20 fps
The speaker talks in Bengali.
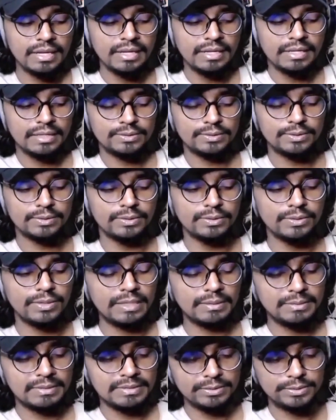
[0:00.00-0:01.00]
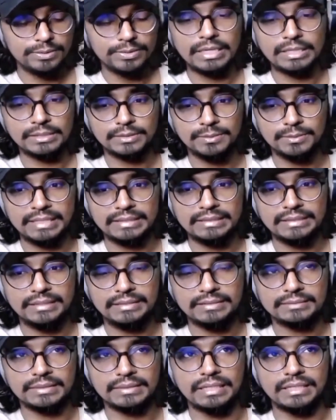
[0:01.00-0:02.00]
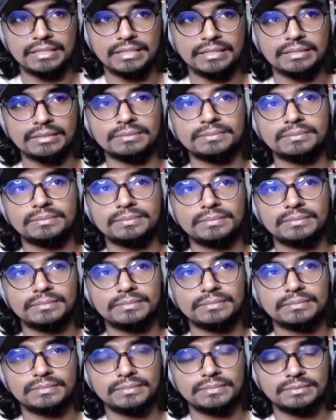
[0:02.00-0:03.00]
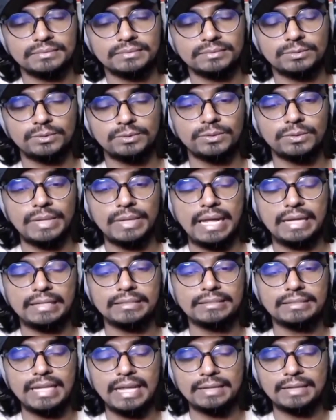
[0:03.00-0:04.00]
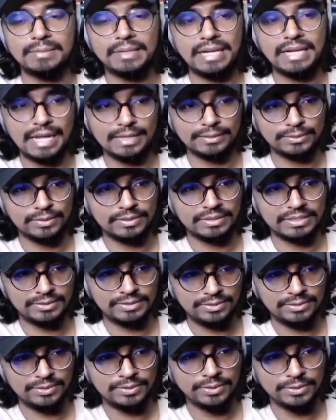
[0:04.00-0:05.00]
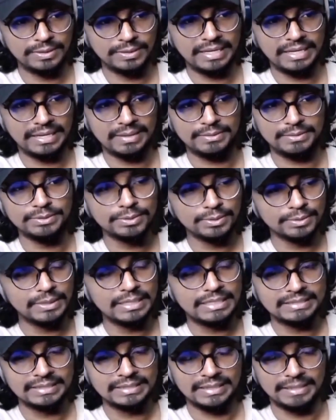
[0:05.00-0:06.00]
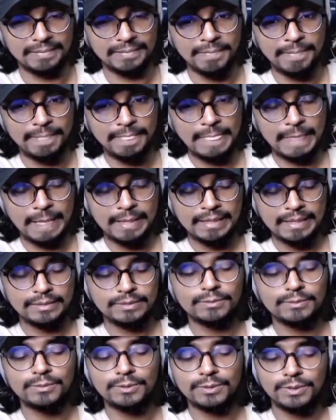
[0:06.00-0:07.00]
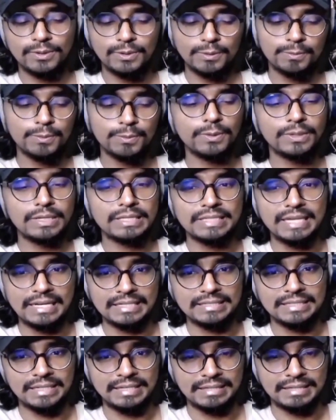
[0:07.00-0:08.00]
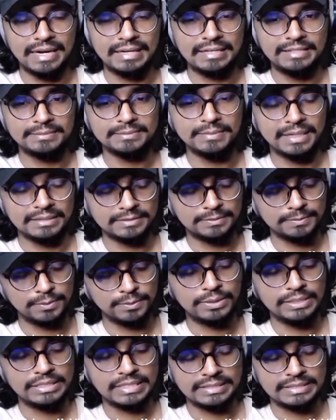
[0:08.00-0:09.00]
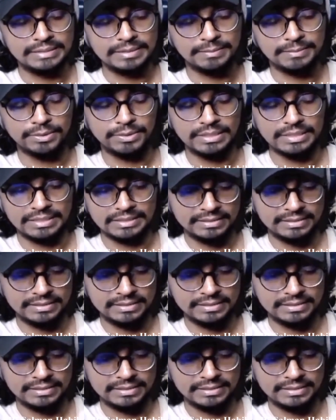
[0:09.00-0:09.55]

তো লোকাল বাসে ওঠার সময় একদিন আহ তো একবারে হাতলটা ধরে আমি ঝুলেছিলাম তো মনে হলো পড়ে যাই যাই রানিং বাস পড়ে যাচ্ছি পড়ে যাচ্ছি